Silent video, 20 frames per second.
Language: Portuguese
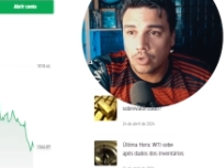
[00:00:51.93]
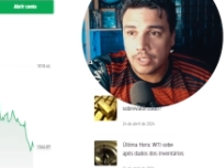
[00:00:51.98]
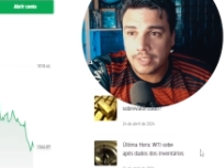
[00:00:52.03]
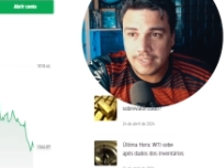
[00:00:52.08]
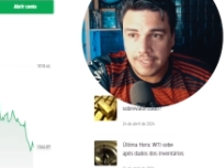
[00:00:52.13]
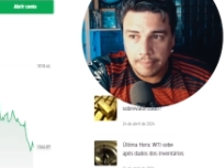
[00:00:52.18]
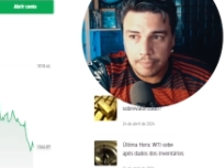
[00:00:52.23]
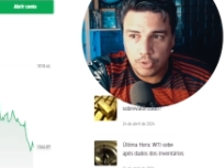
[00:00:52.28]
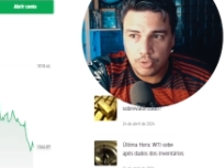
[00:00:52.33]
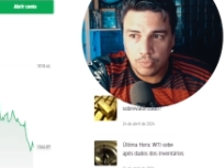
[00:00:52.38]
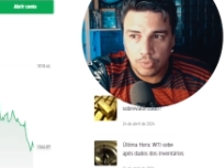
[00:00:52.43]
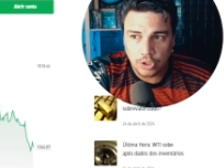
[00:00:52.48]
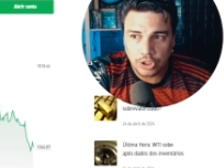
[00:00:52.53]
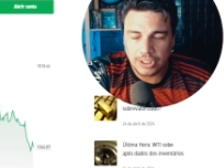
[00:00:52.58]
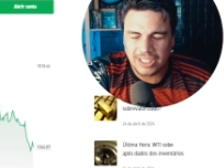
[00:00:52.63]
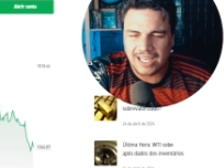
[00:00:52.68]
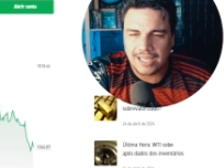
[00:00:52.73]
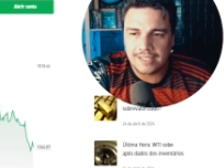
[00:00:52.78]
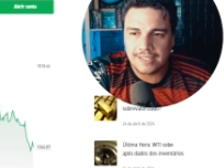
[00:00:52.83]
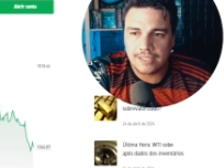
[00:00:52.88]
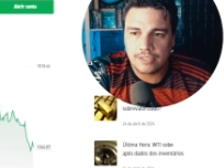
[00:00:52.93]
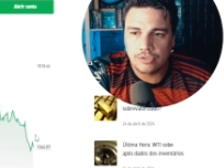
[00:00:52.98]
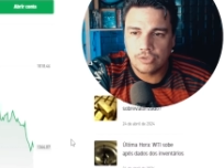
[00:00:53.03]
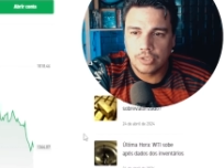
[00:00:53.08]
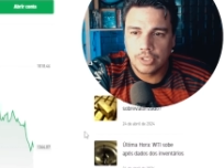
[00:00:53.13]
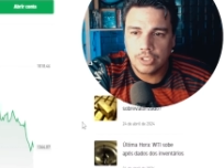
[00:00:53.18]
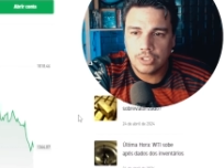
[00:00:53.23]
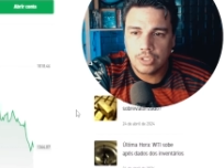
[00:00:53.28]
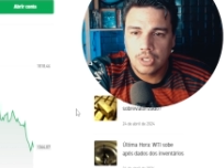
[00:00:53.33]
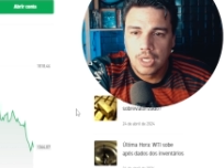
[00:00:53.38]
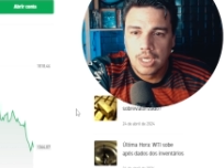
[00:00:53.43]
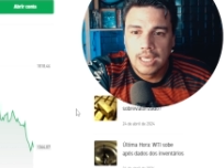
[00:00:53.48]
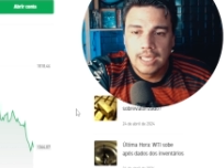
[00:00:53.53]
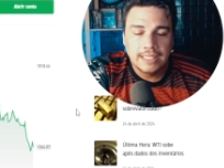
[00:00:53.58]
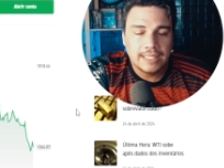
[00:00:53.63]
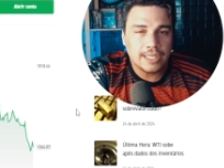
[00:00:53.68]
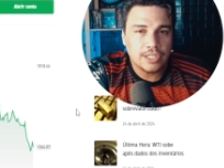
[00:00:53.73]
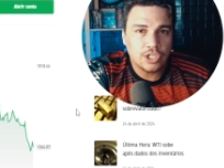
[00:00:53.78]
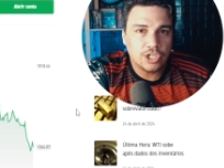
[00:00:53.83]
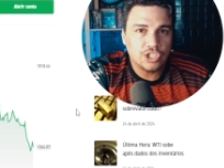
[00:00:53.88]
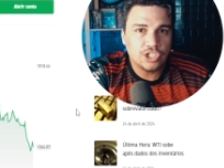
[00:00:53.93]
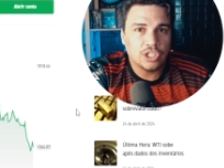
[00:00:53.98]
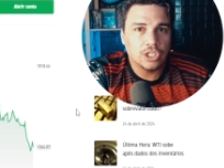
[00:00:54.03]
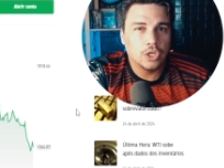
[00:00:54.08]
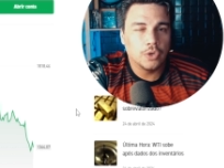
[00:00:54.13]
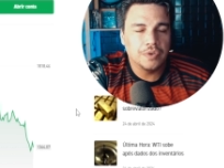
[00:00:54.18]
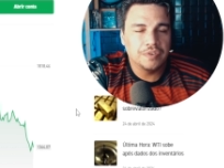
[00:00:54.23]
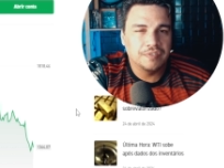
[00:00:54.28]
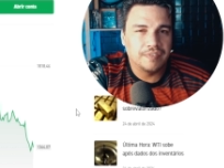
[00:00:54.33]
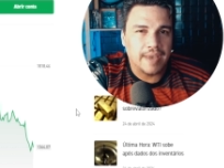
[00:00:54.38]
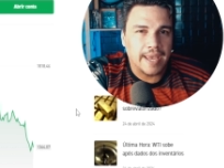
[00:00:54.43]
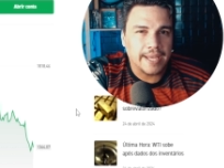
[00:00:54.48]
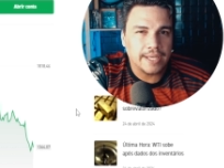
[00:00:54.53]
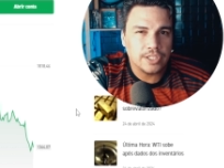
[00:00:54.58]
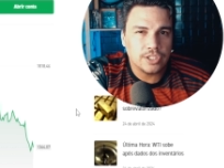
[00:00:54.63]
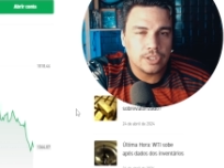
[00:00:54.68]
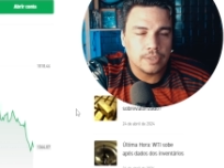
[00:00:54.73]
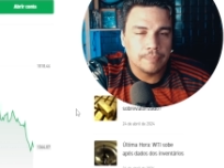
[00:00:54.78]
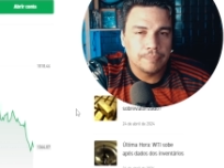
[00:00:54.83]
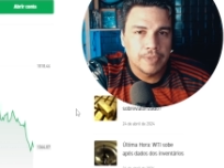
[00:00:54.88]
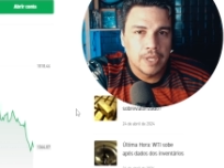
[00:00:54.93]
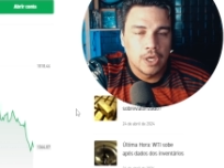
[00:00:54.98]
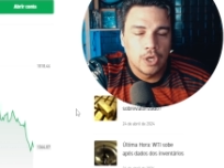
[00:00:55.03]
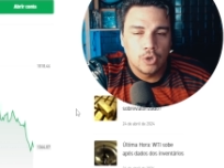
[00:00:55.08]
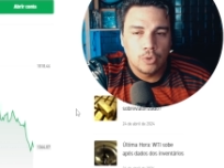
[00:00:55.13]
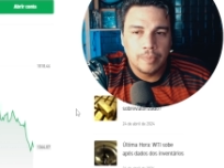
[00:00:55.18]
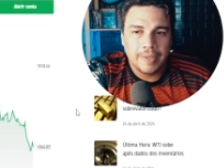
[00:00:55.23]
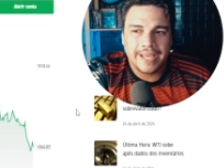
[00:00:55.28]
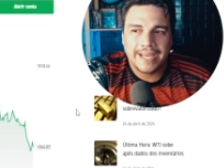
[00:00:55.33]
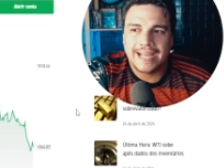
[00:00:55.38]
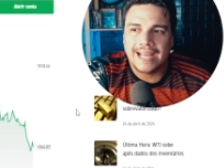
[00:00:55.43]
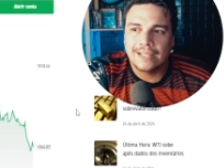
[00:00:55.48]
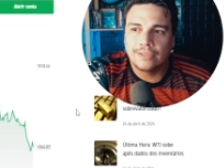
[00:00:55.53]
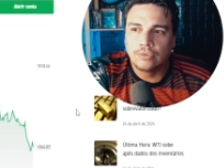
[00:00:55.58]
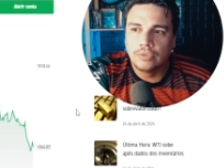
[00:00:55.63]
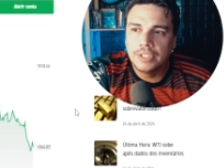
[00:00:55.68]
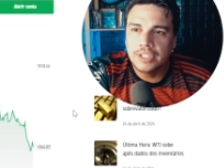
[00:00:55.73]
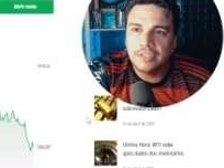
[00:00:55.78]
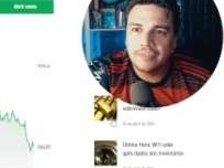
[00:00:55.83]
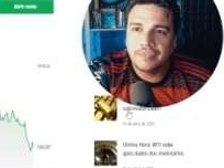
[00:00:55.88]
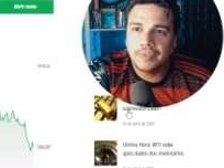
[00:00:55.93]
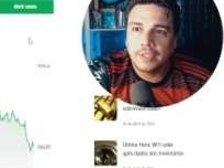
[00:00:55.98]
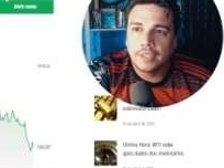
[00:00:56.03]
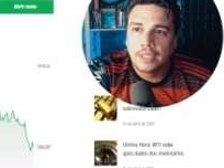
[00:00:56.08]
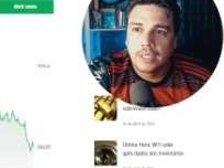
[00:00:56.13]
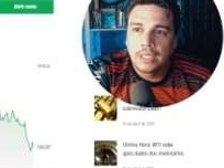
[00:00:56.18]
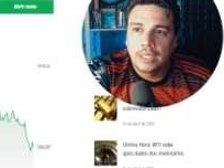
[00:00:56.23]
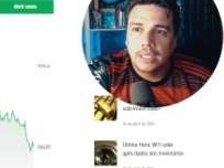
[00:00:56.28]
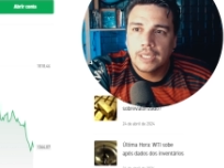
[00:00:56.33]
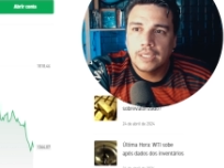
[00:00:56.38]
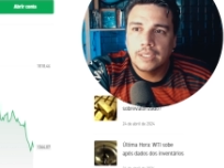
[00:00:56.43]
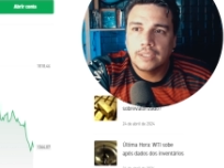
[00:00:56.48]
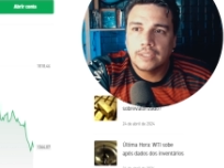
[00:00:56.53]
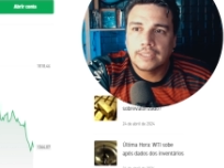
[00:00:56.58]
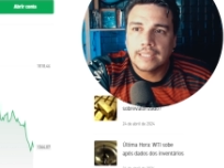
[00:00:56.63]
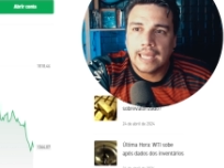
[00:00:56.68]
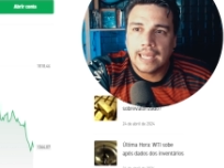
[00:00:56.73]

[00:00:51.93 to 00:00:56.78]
eu gosto sempre de mostrar as ações. Tem gente que não investe. O Mercado Livre, ele